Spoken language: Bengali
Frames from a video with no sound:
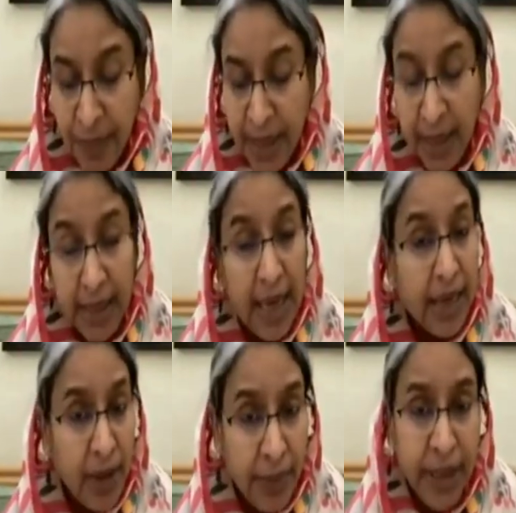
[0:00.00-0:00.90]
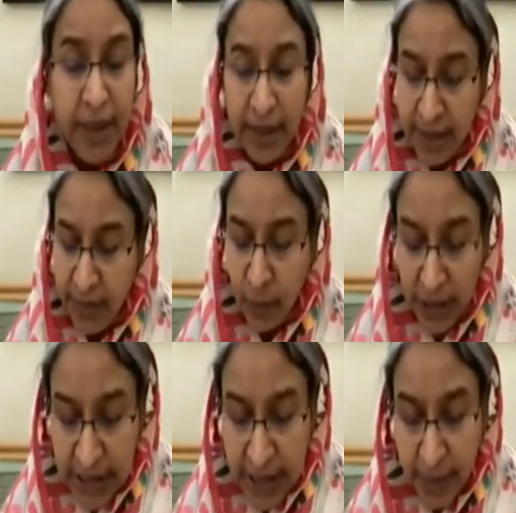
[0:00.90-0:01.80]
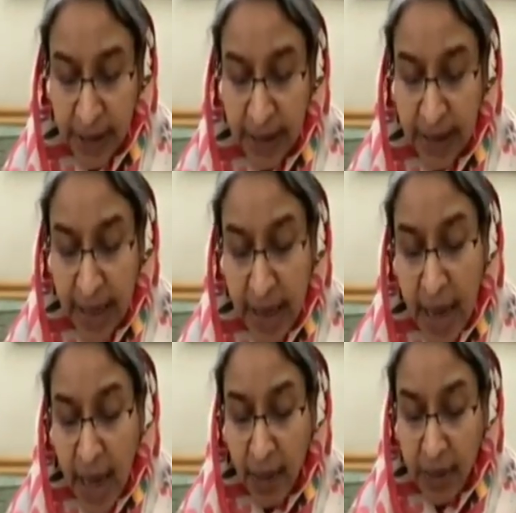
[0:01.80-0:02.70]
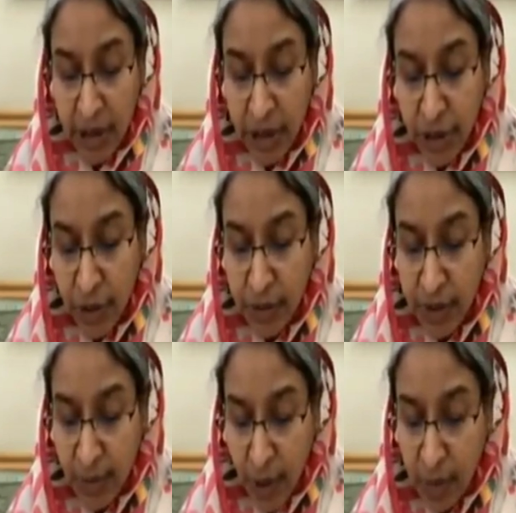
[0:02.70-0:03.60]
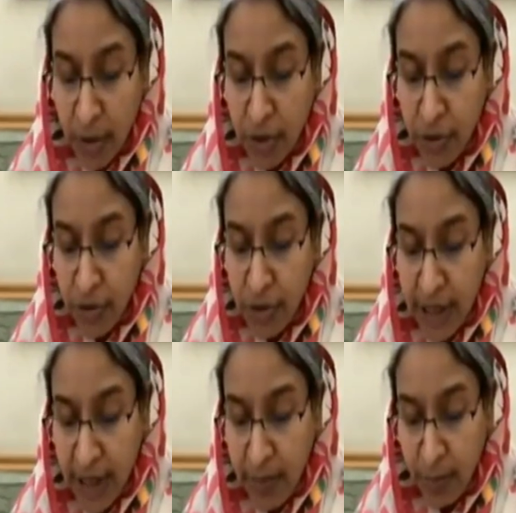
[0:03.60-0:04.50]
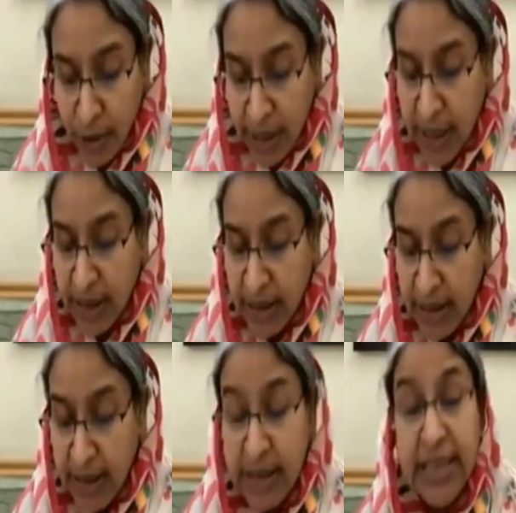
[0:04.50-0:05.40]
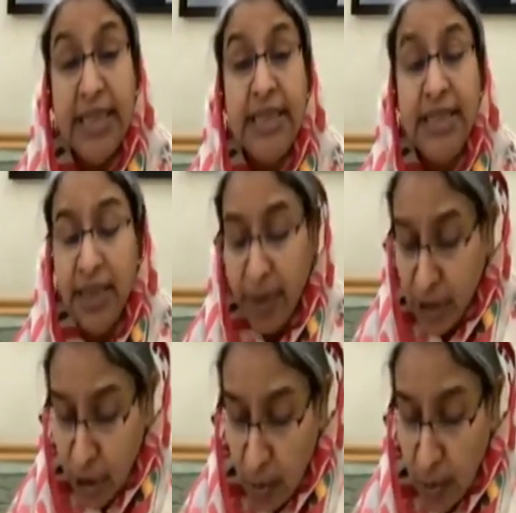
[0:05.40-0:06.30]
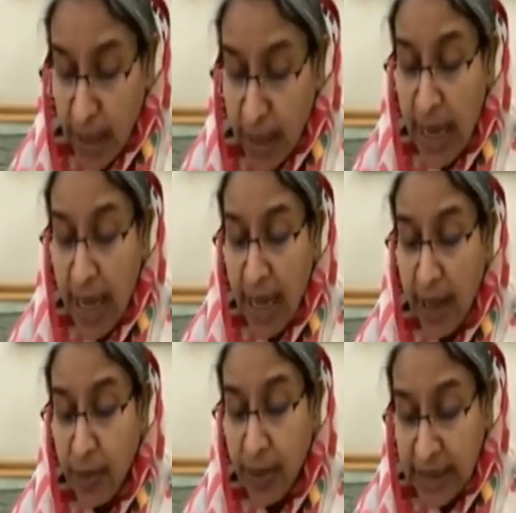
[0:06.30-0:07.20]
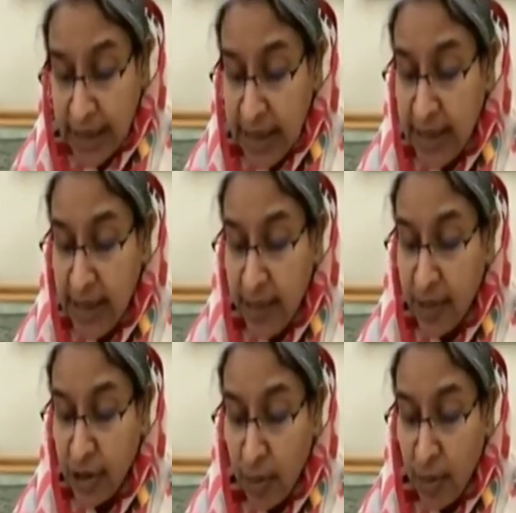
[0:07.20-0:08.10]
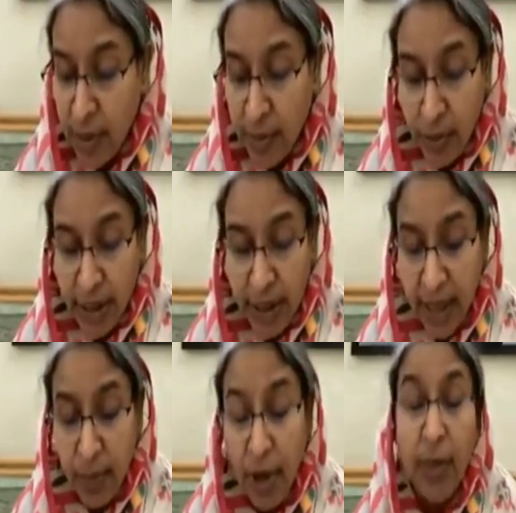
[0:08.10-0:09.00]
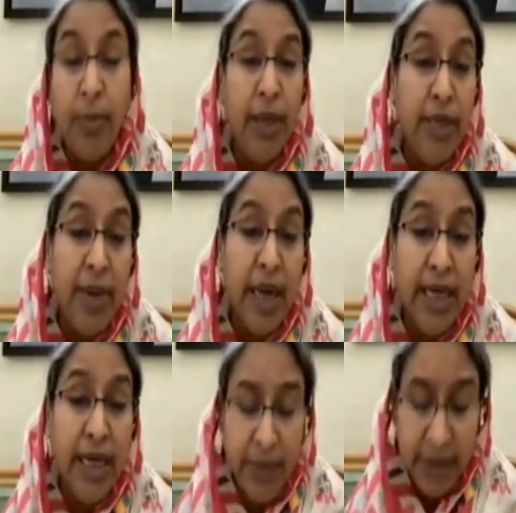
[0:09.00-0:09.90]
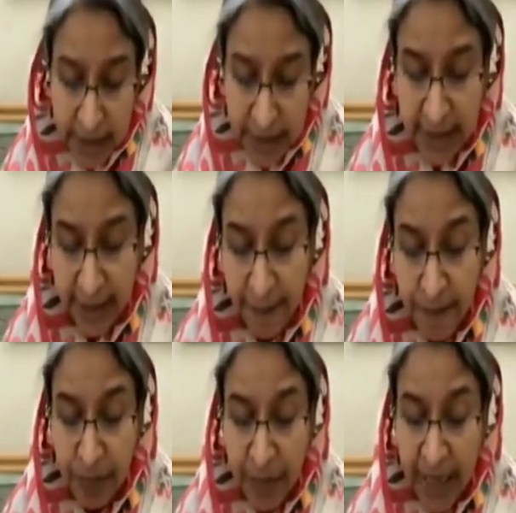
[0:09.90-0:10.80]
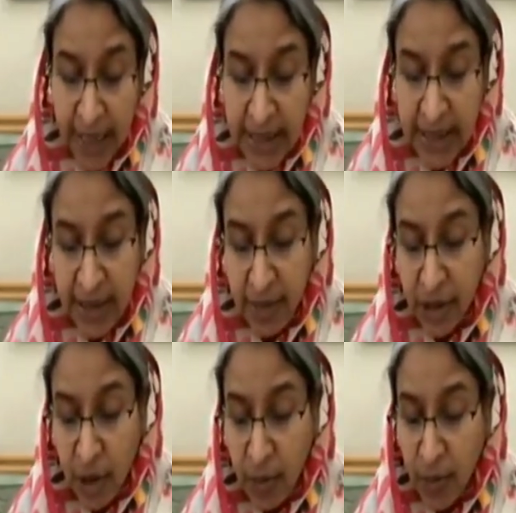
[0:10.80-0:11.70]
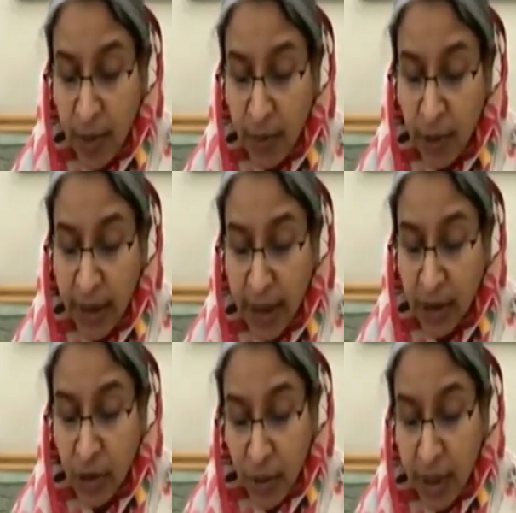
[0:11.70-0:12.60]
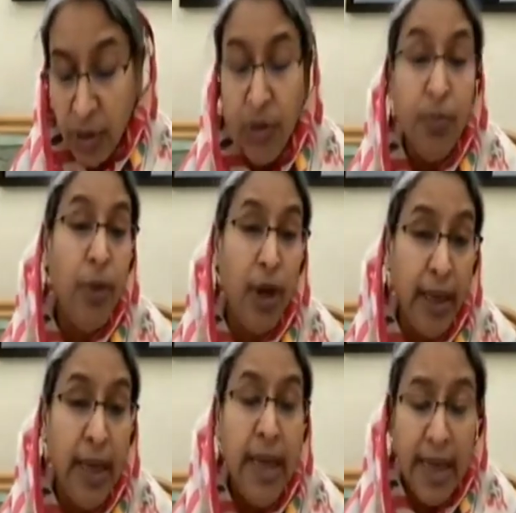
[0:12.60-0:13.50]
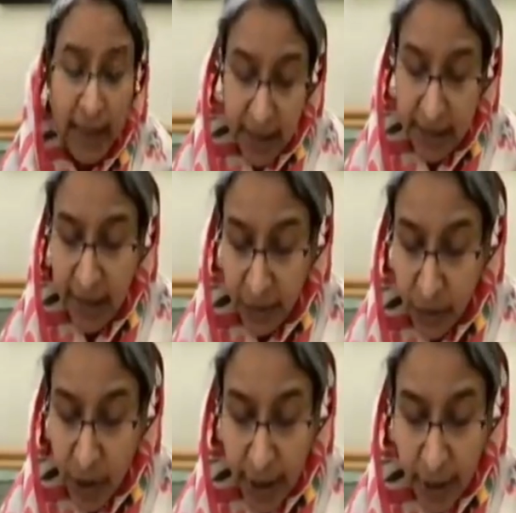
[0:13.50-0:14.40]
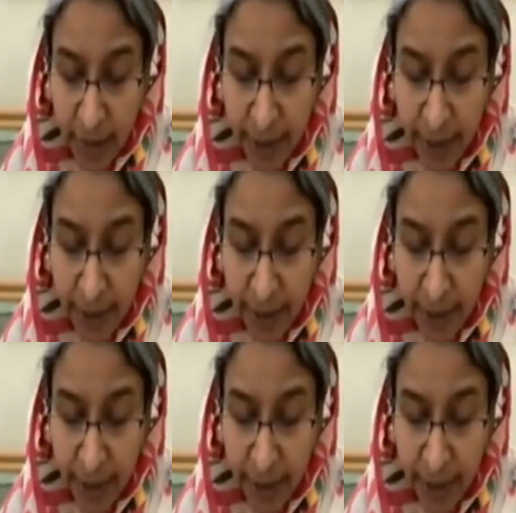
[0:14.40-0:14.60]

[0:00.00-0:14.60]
এর আগে আমি এটি বলেছি আপনাদেরকে বিশেষজ্ঞদের পরামর্শ অনুযায়ী পরীক্ষার্থীদের জিএসসি বা সমমান এবং এসএসসি বা সমমান পরীক্ষার ফলাফলের মানের ভিত্তিতে এইচএসসি বা সমমান পরীক্ষার চূড়ান্ত ফল নির্ধারণ করা হবে